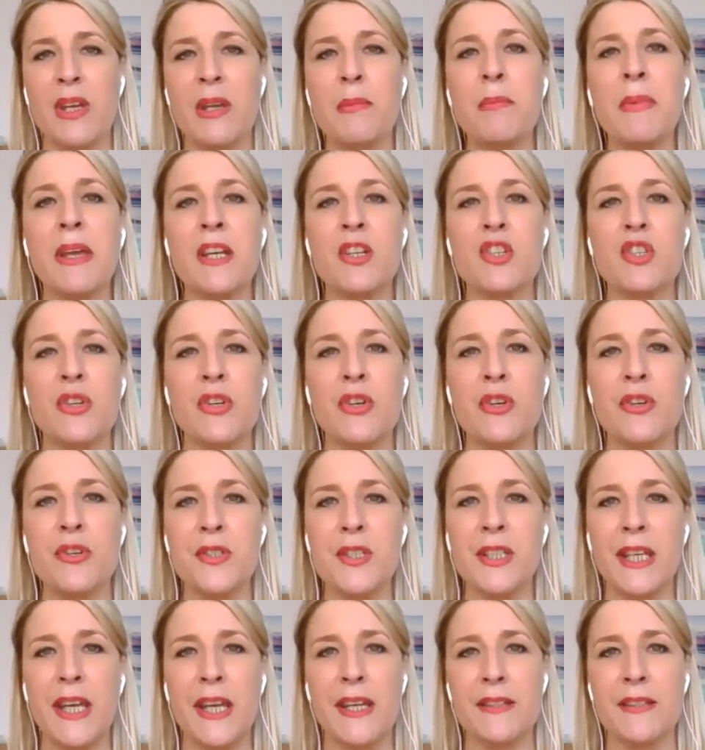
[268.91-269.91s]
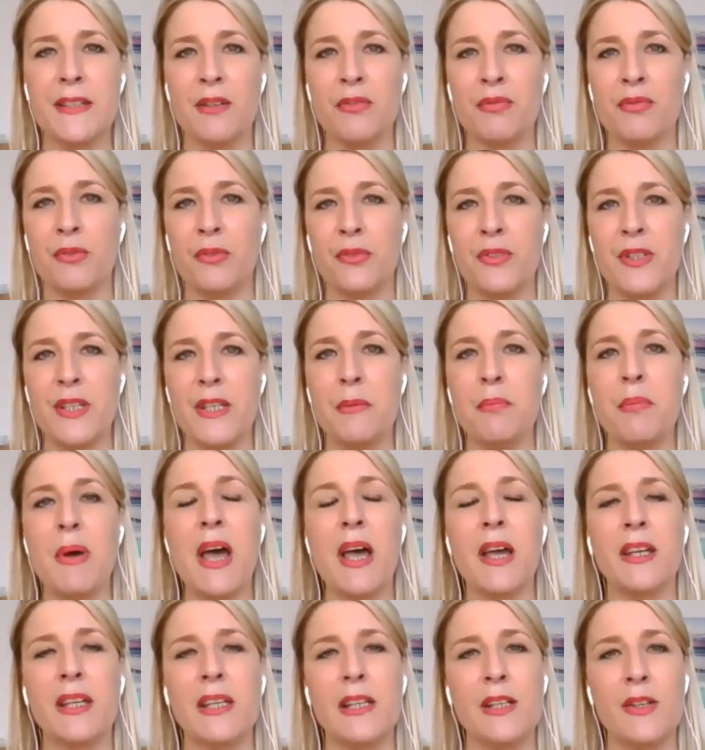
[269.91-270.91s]
Émergence qui a été fondée
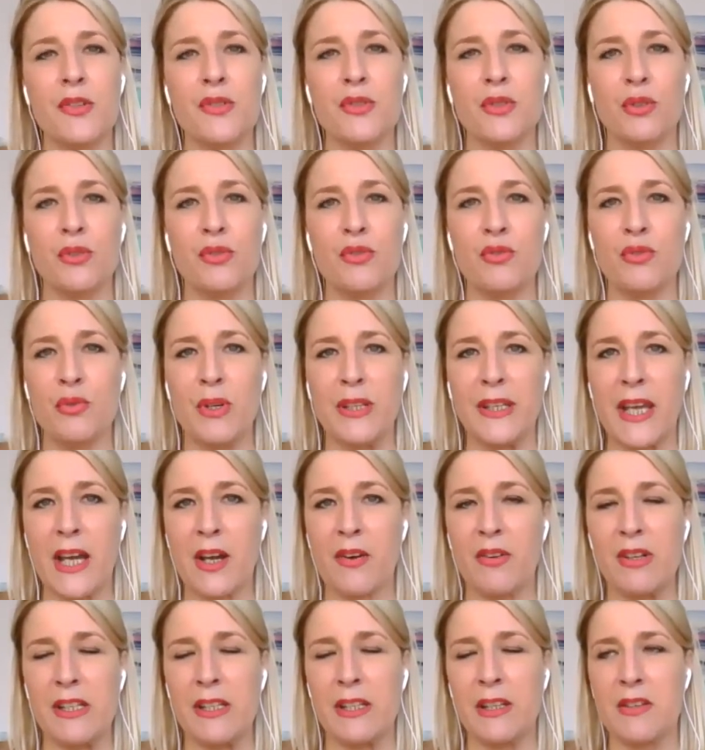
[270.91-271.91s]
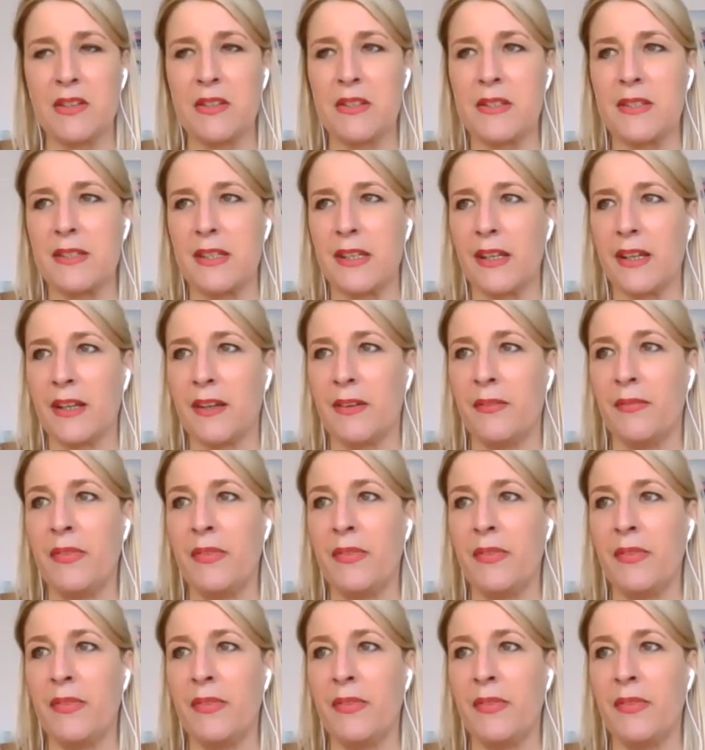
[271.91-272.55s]
par Elios Kotsou et Caroline Lassière.